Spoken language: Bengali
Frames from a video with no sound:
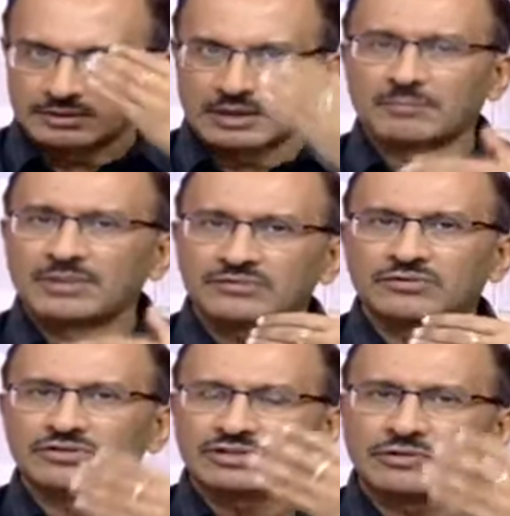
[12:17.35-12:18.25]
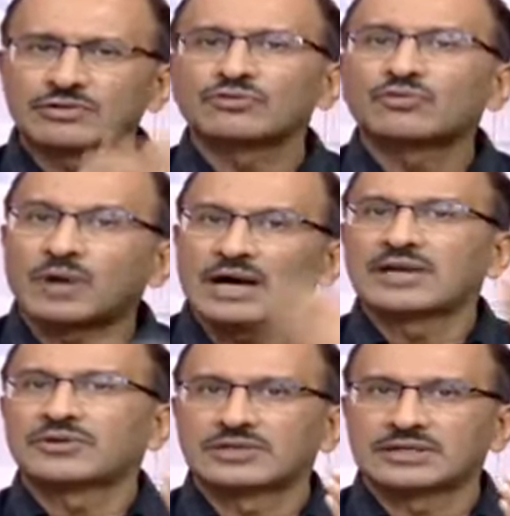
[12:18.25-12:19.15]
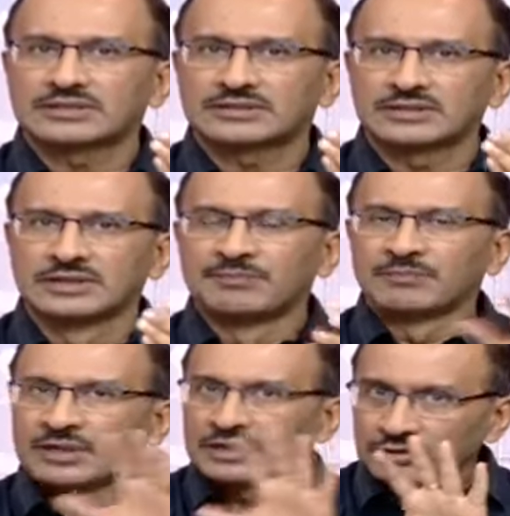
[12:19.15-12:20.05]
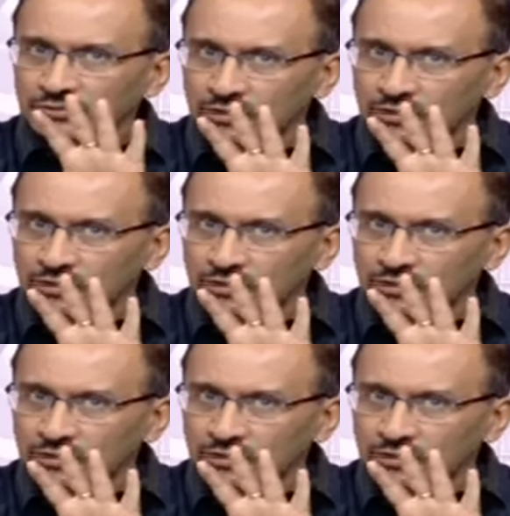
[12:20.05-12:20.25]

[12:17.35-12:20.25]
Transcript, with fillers: নাম্বারসগুলো সেগুলো কিন্তু খুব হাই হয়ে যাচ্ছে কিন্তু